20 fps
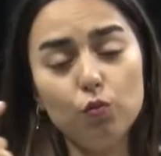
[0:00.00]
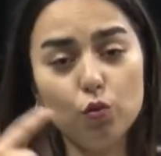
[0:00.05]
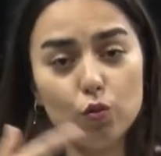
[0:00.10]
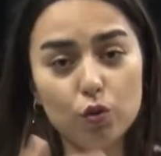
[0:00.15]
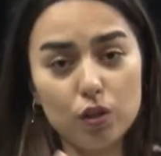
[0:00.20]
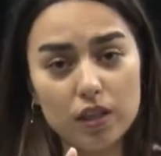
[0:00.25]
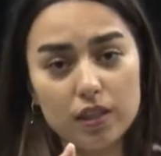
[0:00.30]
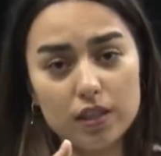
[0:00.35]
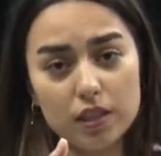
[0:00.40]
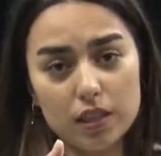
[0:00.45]

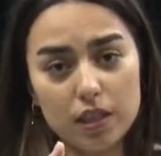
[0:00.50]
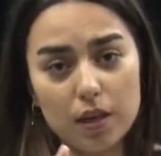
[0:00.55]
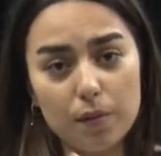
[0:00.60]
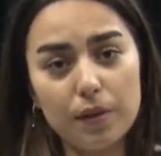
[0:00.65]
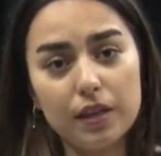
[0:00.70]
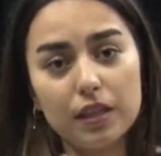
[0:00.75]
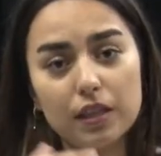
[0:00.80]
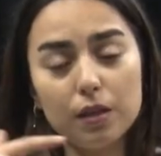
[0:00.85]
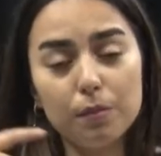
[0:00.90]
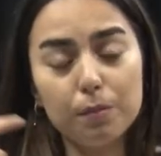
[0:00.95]
Dün
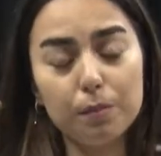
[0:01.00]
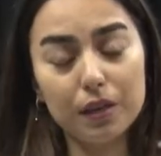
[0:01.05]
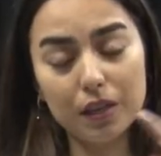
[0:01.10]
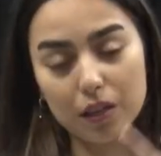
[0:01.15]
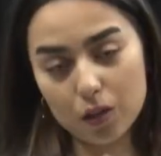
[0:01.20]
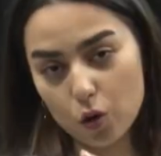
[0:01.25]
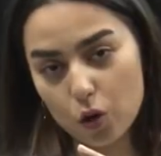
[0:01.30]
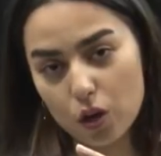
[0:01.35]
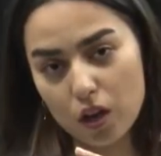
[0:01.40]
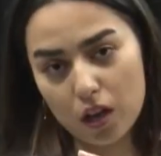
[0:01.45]
diyetisyenime gittim bir
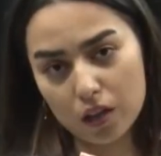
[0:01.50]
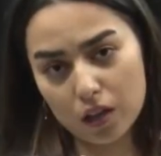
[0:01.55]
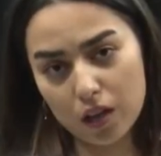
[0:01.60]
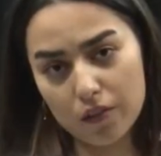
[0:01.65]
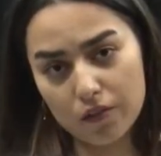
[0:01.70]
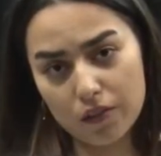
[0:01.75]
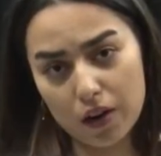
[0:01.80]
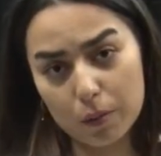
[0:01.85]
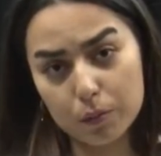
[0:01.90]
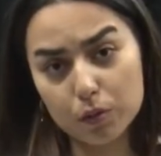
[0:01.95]
kilo
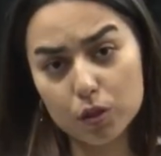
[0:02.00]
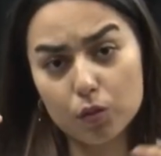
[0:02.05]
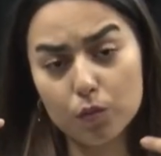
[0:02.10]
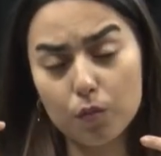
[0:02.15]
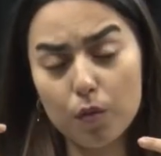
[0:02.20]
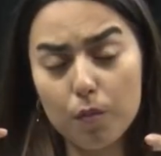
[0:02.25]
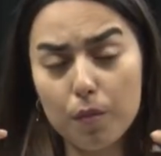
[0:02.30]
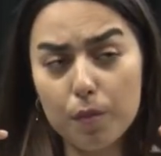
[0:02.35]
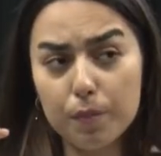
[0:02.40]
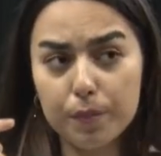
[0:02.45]
yağdan
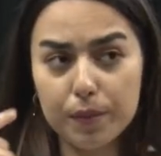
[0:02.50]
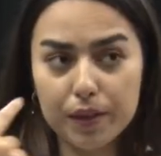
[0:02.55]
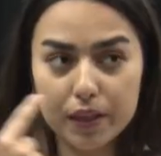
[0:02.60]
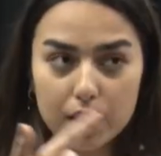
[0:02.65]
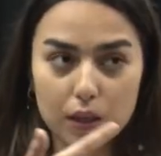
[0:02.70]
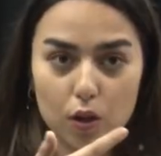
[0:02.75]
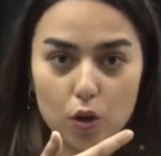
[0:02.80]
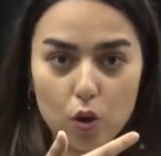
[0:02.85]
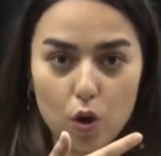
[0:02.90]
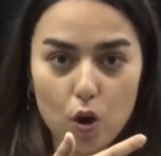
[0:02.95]
vermişim ama bir
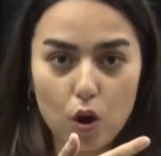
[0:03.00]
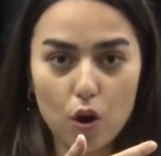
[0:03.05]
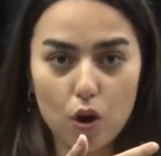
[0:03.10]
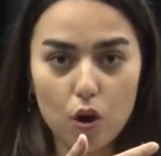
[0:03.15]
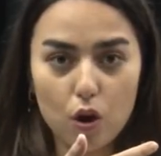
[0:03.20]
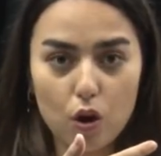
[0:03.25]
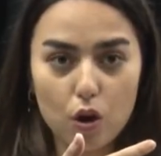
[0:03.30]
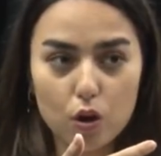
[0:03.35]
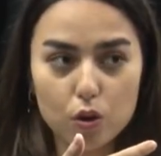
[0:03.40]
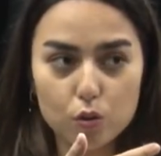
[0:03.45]
kilo
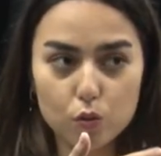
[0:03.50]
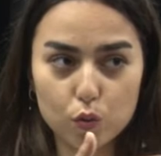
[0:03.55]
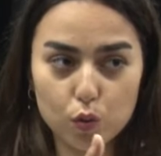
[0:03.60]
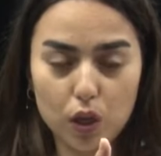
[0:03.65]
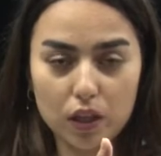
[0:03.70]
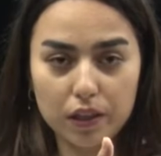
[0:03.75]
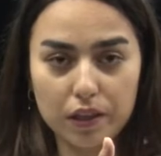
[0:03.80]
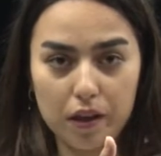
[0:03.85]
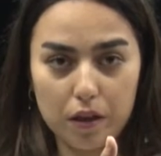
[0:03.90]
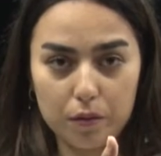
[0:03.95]

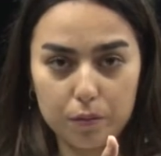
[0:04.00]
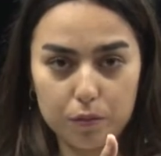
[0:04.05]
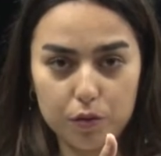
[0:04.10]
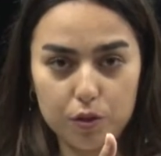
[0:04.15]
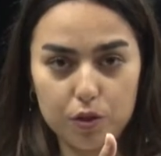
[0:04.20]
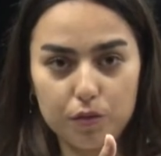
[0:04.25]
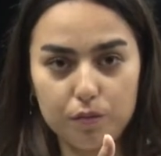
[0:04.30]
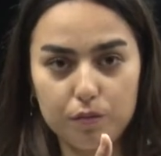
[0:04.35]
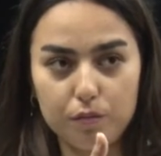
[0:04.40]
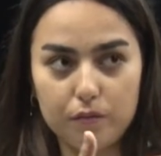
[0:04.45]
sudan
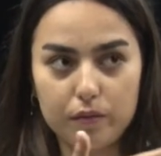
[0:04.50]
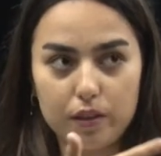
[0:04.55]
almışım.